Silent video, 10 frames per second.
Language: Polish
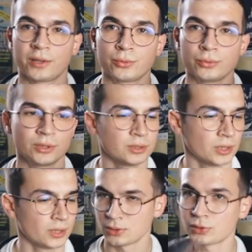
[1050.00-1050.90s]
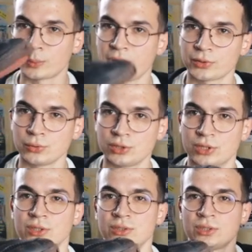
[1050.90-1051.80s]
Azuny. To są Azuny
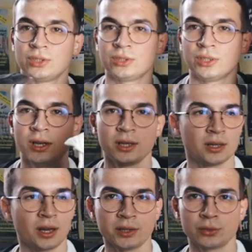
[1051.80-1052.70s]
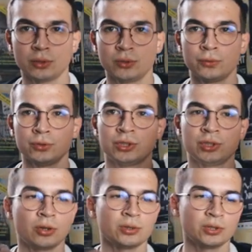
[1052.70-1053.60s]
jedynki, Azuny
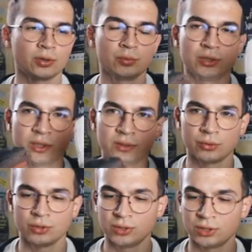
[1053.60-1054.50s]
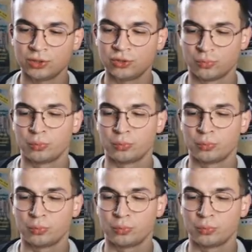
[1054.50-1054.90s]
dwójki. One są nieco inne niż